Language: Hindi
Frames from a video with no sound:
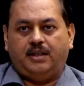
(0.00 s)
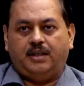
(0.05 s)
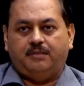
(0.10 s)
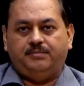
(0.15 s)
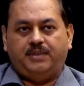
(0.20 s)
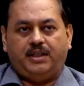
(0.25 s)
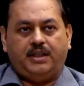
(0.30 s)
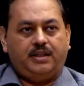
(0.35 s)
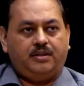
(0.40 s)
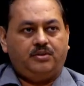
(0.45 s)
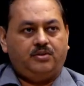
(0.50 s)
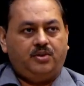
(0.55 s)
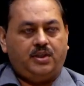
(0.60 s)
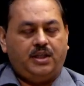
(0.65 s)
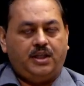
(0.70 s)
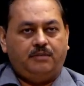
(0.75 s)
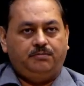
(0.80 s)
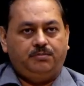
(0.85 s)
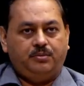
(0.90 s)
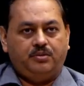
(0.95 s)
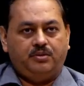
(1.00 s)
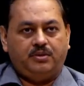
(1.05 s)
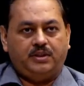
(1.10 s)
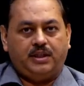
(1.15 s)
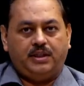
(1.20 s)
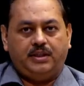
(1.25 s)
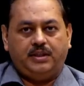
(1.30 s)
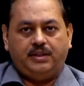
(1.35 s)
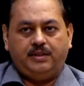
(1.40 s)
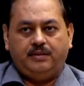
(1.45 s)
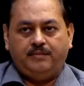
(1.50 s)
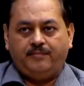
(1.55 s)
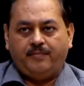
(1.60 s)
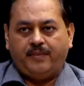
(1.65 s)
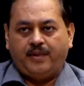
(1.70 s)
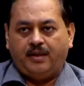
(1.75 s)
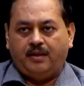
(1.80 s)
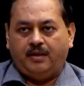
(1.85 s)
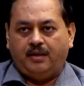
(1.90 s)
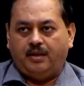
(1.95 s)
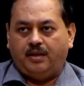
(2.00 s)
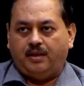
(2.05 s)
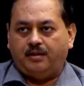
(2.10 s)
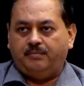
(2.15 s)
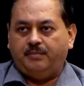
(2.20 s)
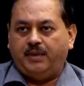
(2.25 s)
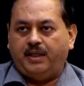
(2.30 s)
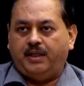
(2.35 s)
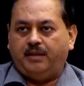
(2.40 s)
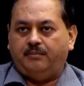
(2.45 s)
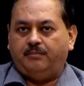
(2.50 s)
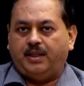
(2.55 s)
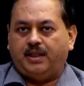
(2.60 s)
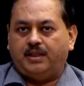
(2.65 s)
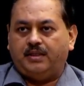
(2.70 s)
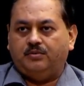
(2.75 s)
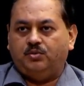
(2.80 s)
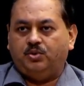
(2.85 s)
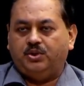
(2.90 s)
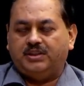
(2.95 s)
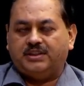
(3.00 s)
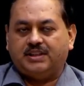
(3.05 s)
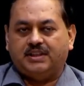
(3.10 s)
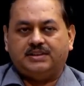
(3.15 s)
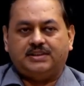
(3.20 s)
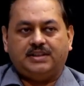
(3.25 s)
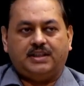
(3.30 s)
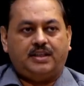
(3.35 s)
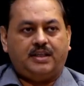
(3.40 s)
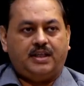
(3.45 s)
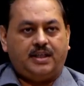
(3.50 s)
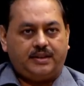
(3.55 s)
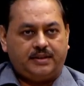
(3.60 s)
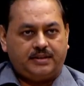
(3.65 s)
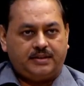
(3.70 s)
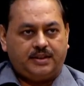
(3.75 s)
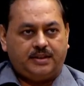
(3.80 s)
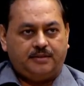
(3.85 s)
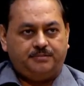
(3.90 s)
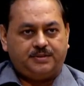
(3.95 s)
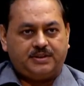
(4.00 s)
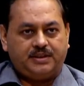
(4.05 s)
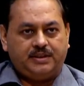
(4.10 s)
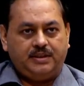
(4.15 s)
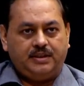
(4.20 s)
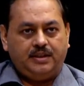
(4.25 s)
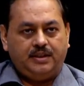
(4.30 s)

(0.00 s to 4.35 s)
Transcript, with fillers: लाभदायक होगा आप लोगों के लिए और मैं भारत उड़ीसा सरकार की तरफ से